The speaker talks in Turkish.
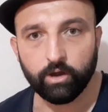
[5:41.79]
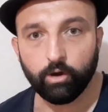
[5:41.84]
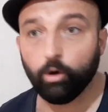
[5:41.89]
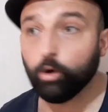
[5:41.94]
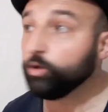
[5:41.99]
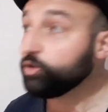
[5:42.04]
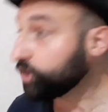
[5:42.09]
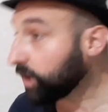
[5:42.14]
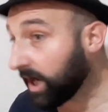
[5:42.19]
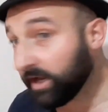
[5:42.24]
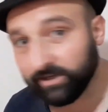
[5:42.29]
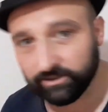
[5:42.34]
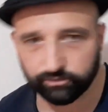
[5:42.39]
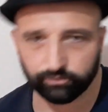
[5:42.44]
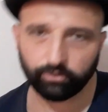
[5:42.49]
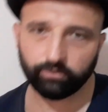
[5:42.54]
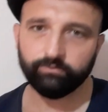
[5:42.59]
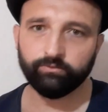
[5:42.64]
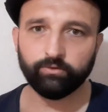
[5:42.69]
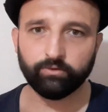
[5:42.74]
Ocağını
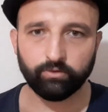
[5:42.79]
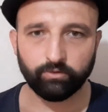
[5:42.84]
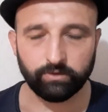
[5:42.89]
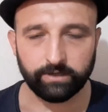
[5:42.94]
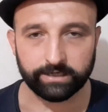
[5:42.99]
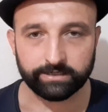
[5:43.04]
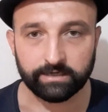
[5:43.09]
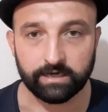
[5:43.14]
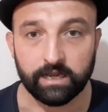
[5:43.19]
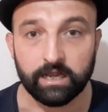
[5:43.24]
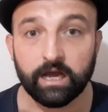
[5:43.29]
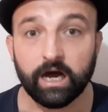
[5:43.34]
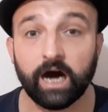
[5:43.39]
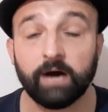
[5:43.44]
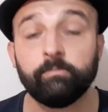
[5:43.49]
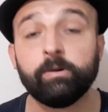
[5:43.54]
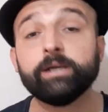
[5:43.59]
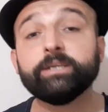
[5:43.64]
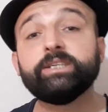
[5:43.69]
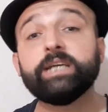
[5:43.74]
söndürürler.
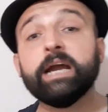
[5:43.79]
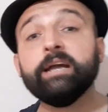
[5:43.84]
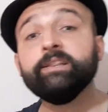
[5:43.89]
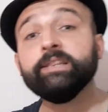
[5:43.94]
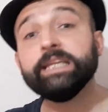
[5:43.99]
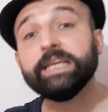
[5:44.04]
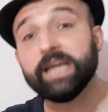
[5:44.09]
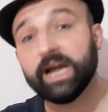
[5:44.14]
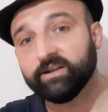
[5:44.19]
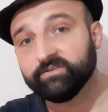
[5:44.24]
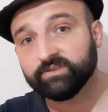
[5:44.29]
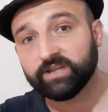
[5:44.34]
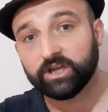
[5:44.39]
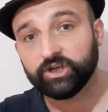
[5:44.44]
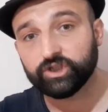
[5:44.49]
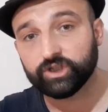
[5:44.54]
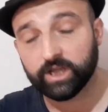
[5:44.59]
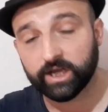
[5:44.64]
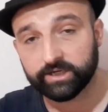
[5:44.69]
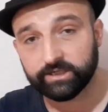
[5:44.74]
Ama kendi
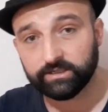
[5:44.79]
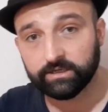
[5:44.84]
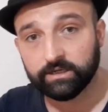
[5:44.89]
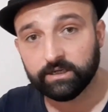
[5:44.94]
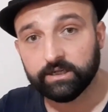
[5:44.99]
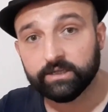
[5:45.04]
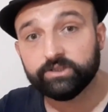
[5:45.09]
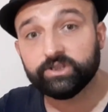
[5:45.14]
yandaşları,